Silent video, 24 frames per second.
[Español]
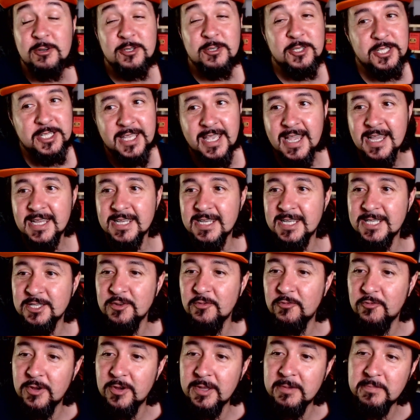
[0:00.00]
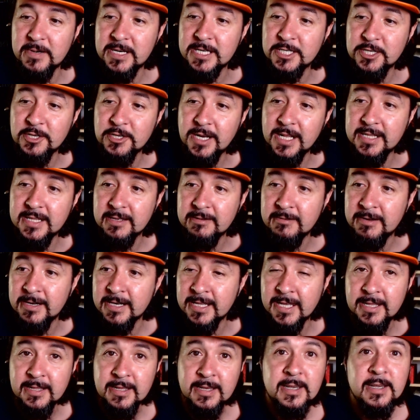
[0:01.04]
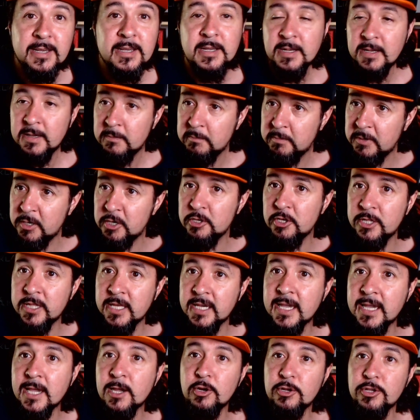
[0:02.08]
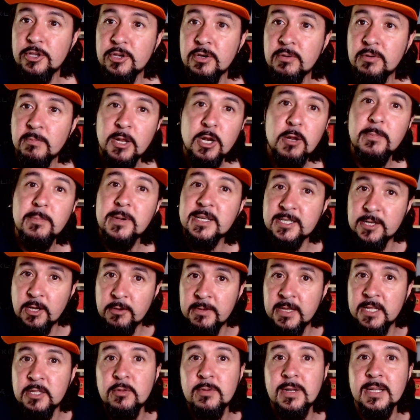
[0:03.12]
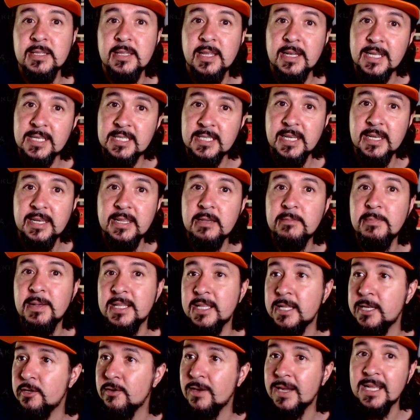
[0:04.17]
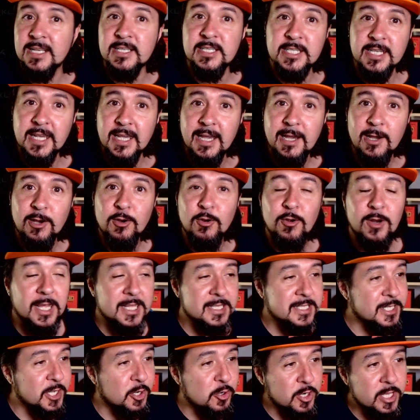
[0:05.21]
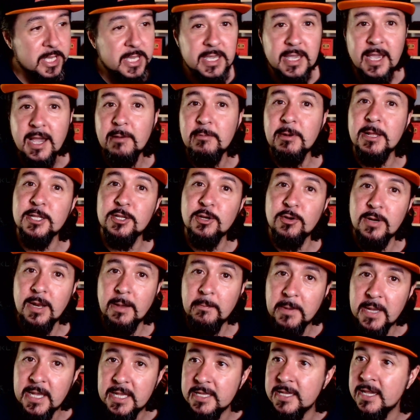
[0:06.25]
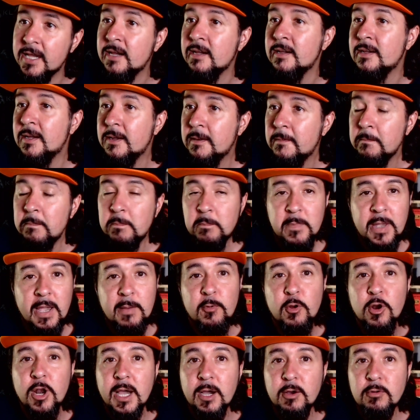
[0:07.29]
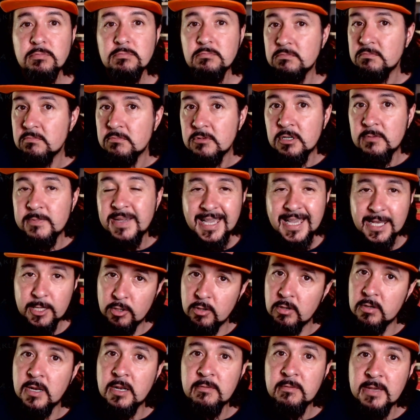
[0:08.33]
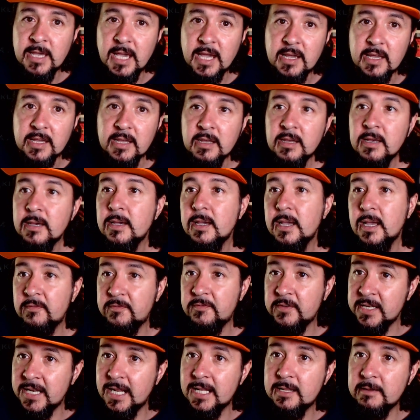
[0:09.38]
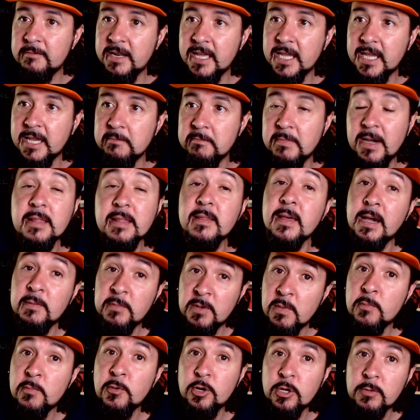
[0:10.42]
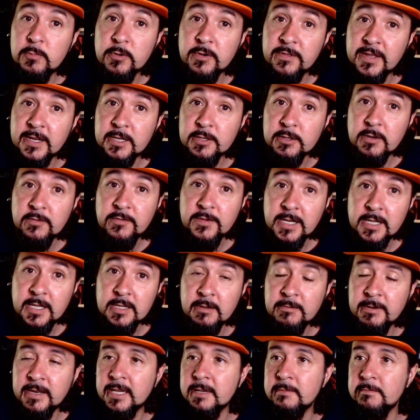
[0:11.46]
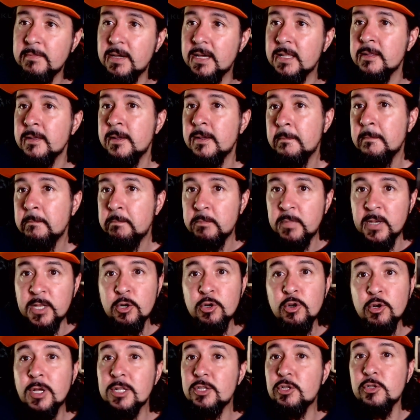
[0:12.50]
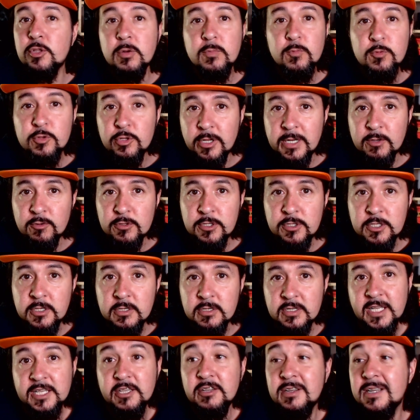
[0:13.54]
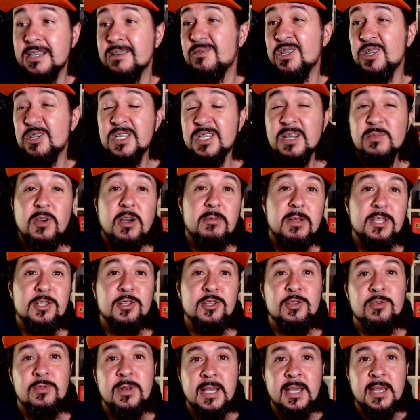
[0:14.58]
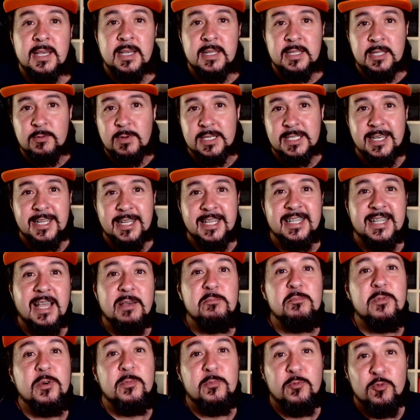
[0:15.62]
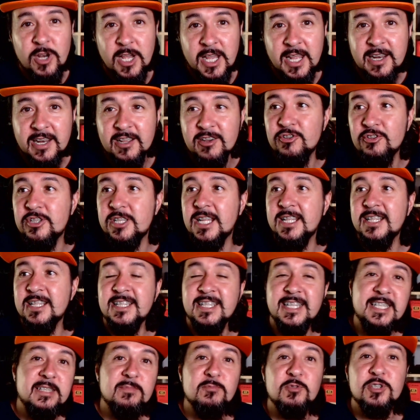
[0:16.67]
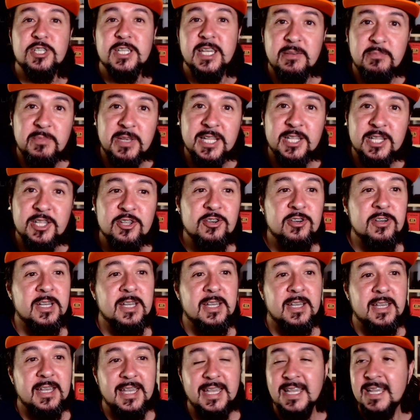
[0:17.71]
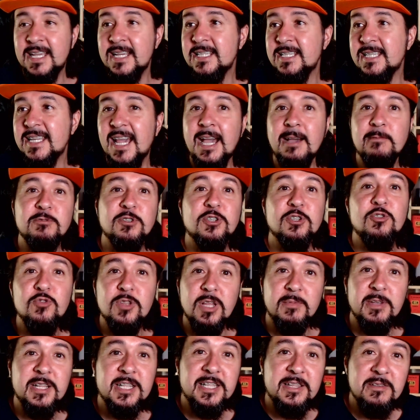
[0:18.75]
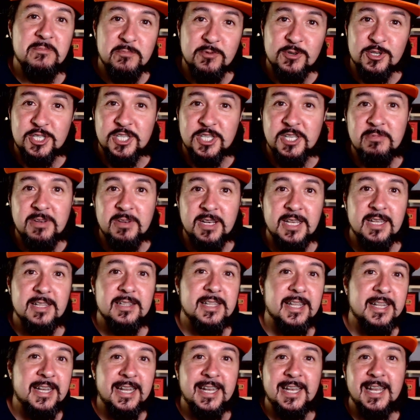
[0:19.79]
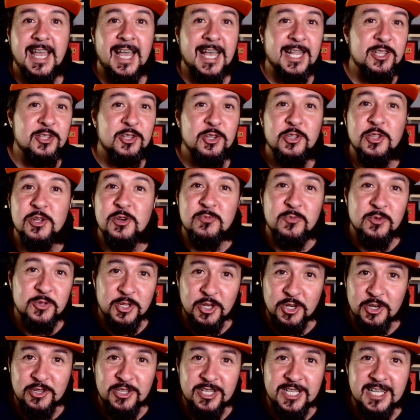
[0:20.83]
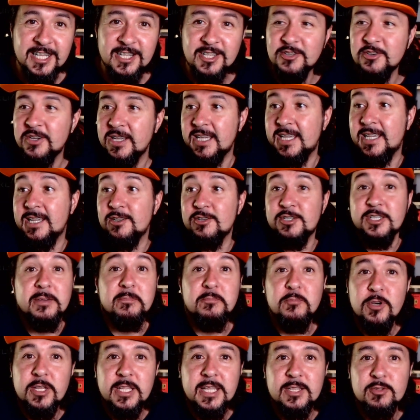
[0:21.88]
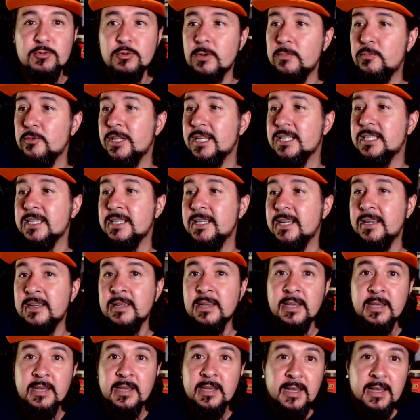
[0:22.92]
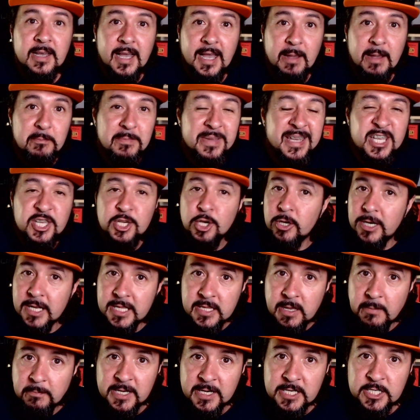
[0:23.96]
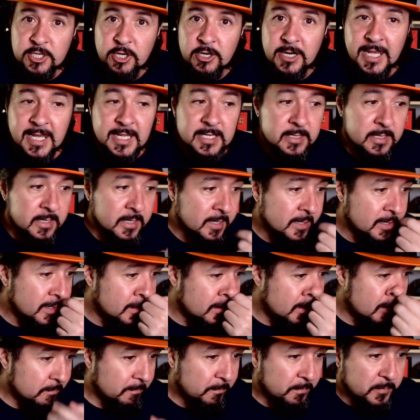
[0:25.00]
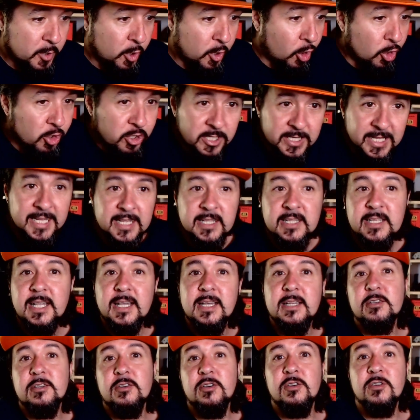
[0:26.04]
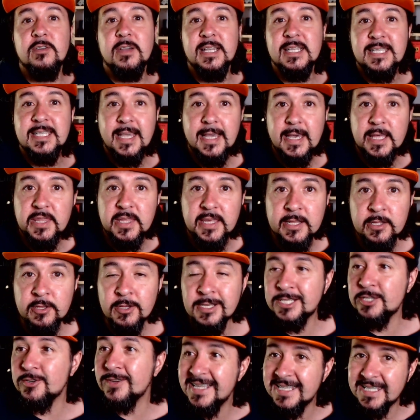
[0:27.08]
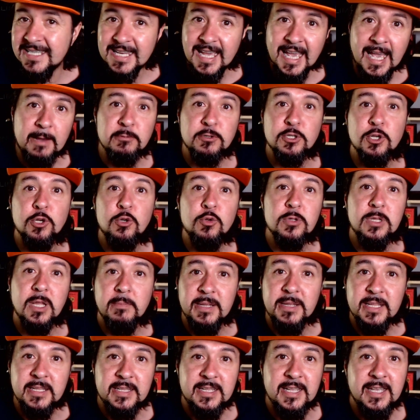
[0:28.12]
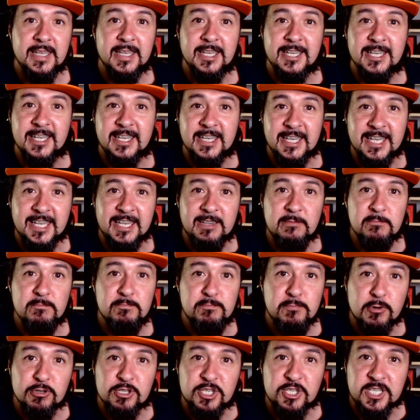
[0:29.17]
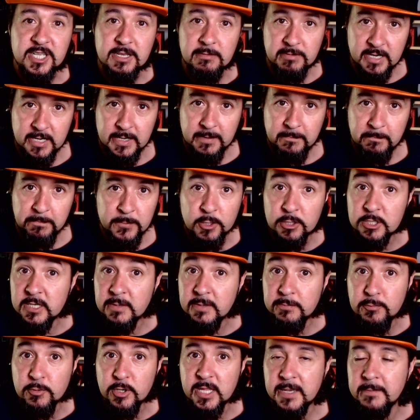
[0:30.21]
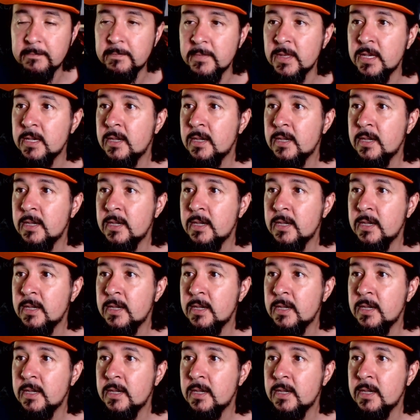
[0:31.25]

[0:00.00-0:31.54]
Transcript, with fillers: hostias, eso fue impresionante, ¿verdad? Pero yo dije, coño, me lo he pasado bien durante la serie, me ha tenido enganchado con las teorías, hablando con la peña, me ha molado, ¿no? Me quedo con el viaje. El final de Breaking Bad, a mí me moló, por cierto, el final de Breaking Bad, pero no a todo el mundo le gustó. Señores, cuando estamos hablando de una, de una serie tan popular, con tantísimo seguimiento, es absolutamente imposible tener a todo el mundo contento. Es que no se puede, tú no puedes tener a millones de personas contenta con lo que estás haciendo. Eso es absolutamente imposible, no se puede.